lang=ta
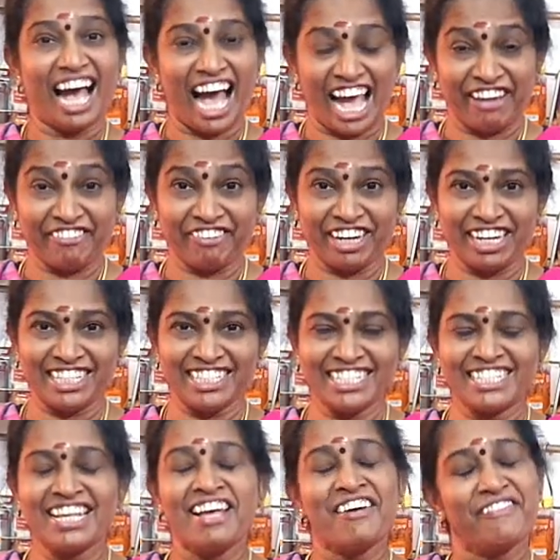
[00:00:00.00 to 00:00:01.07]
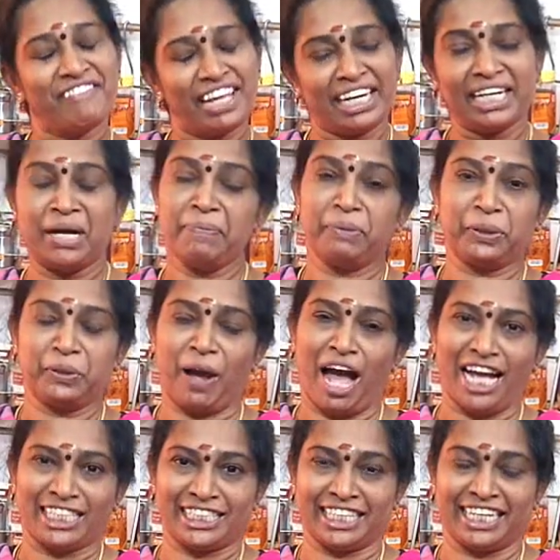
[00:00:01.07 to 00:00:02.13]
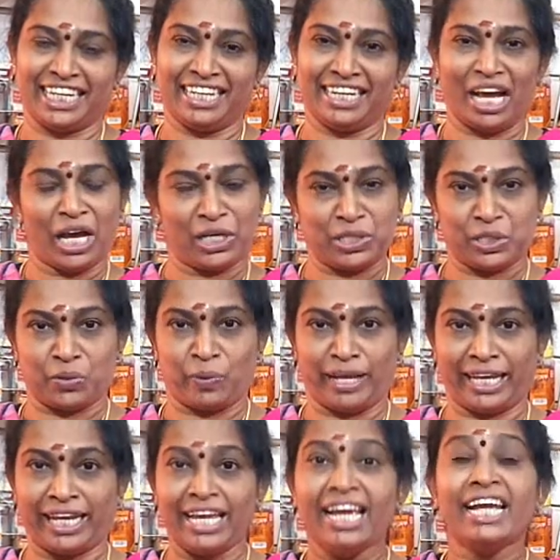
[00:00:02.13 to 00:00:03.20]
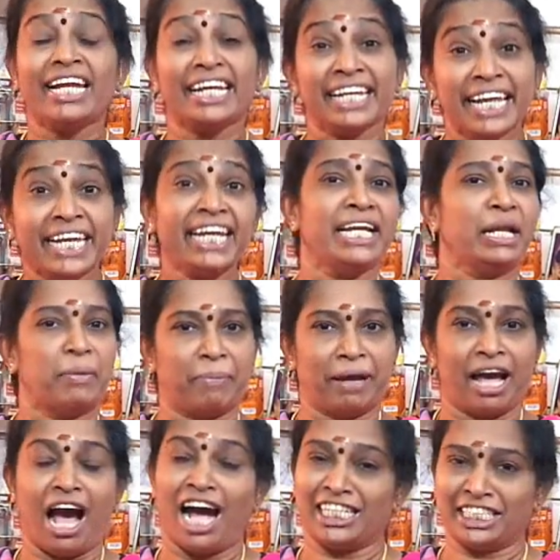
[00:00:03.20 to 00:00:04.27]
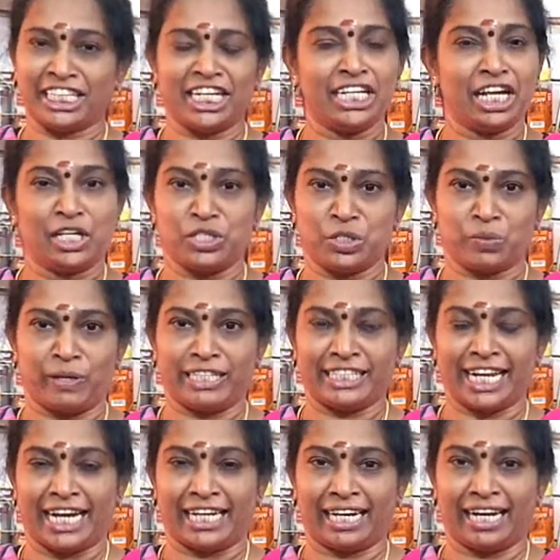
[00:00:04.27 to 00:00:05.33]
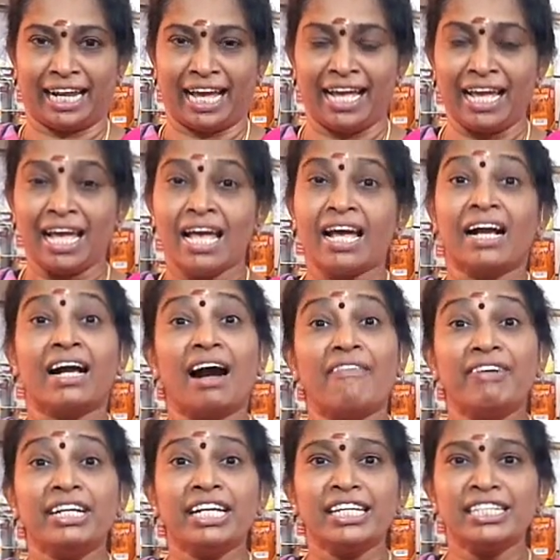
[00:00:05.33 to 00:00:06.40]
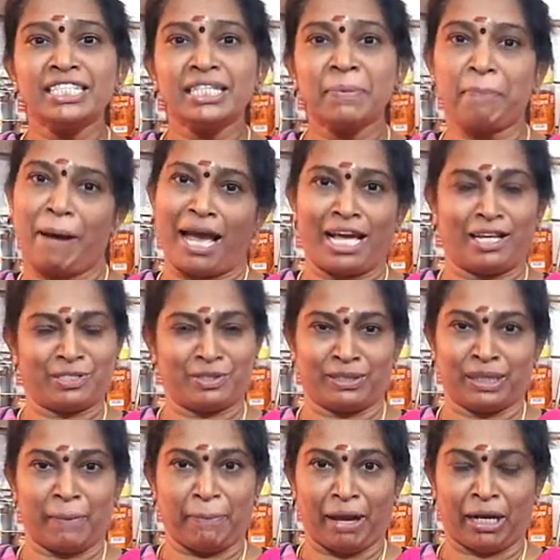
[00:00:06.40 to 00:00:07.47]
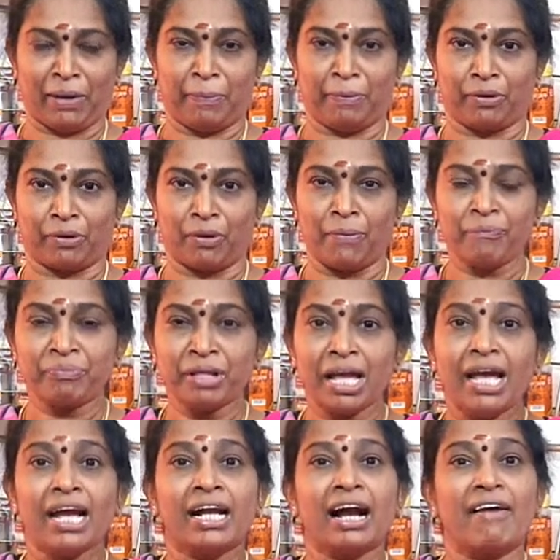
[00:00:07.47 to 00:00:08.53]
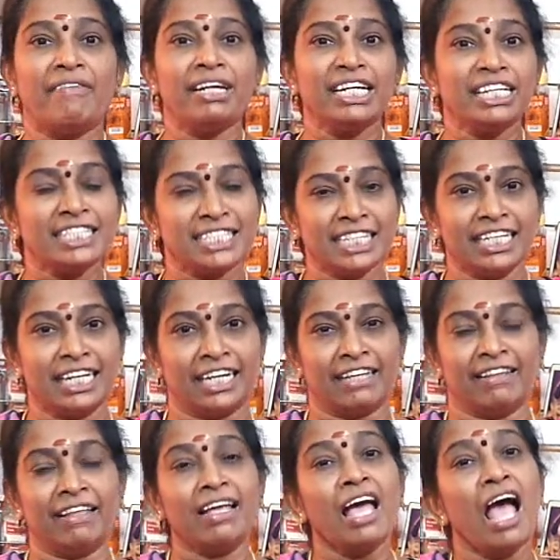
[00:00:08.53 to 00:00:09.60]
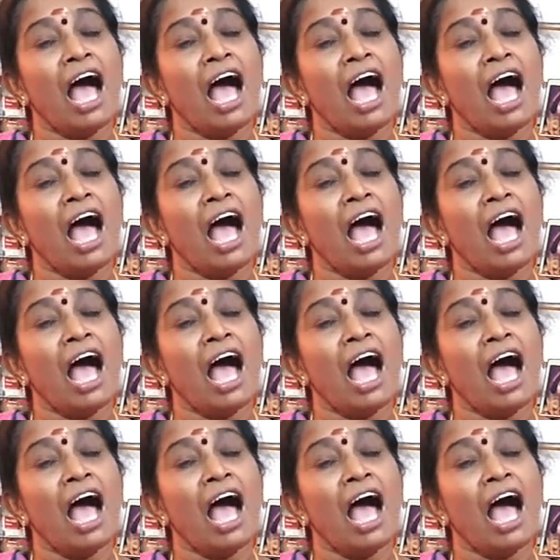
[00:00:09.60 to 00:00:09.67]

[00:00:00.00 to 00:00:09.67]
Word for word: ஹாய் ஃப்ரெண்ட்ஸ் வெல்கம் டு ஆட்சியின் அறுசுவை இன்றைக்கி நம்ம ஆட்சியின் அறுசுவை சேனலில் கவனரிசி பாயாசம் தான் பார்க்க போகிறோம் கவனரிசிங்கிறது